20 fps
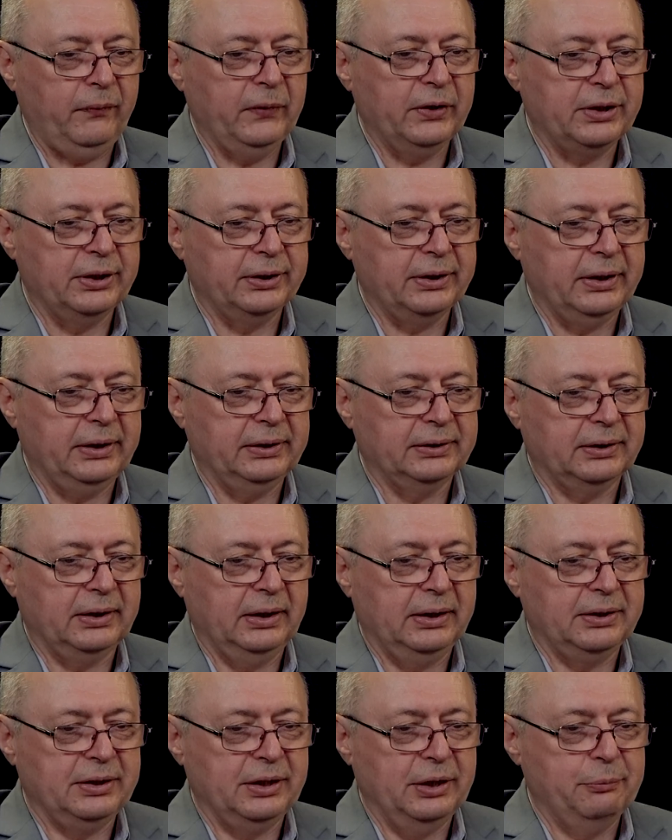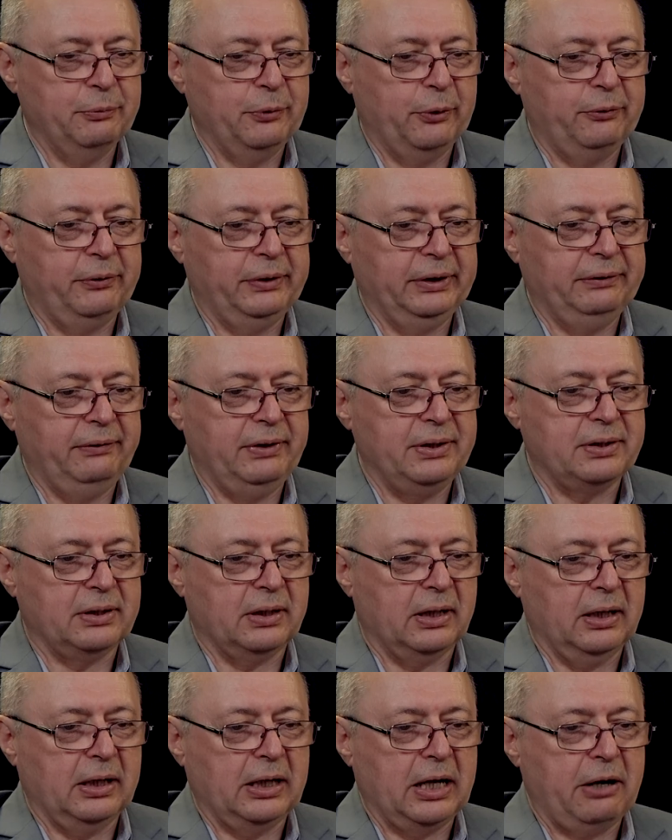437-го и
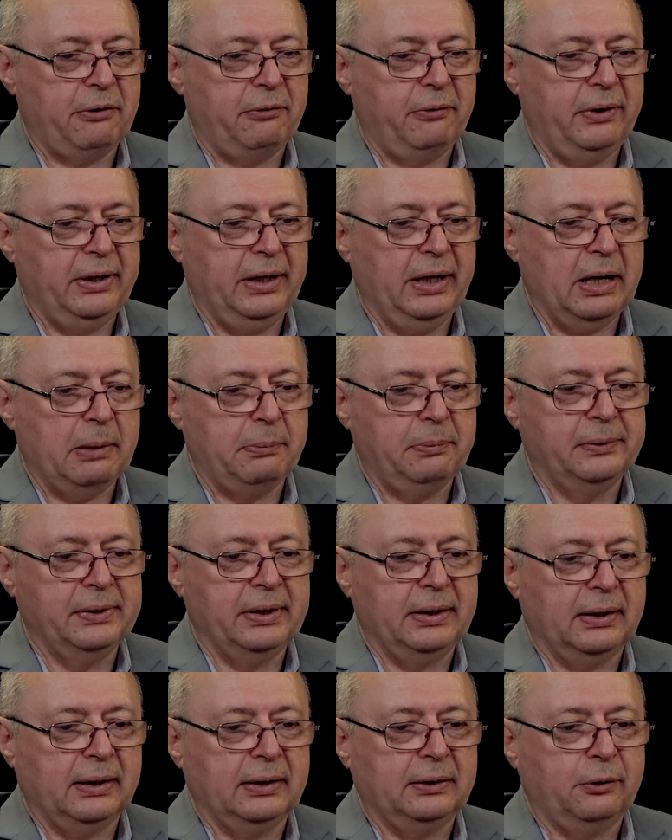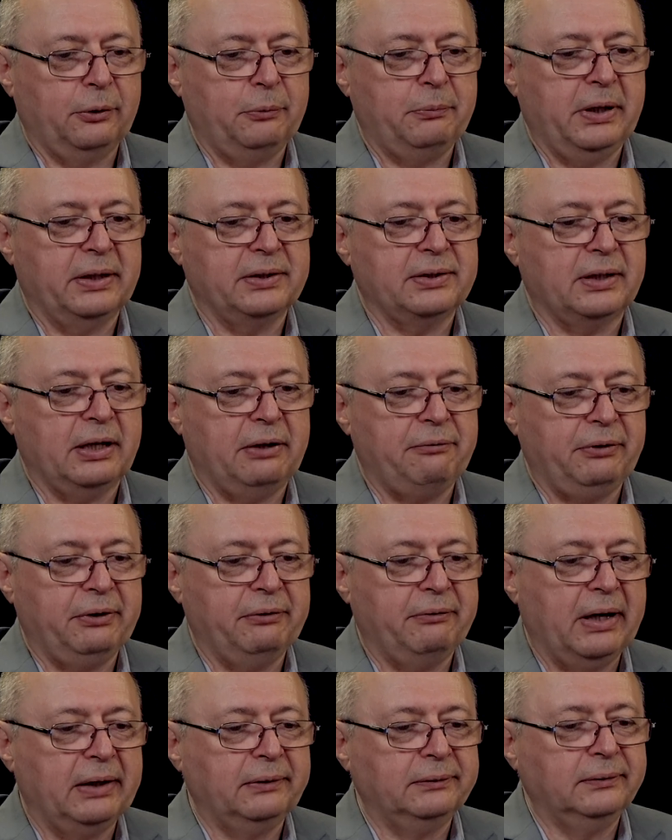240-го ИАП на аэродроме
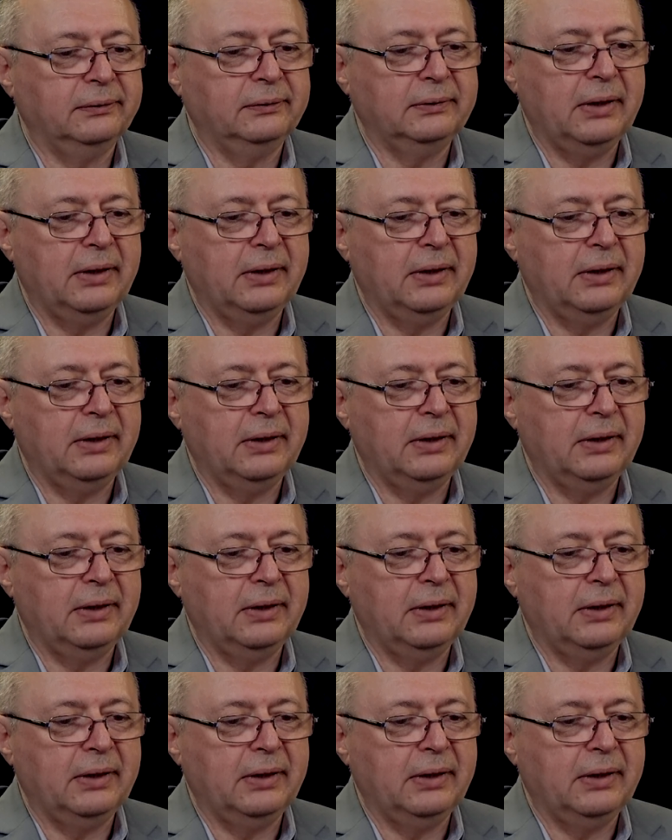Астафьева.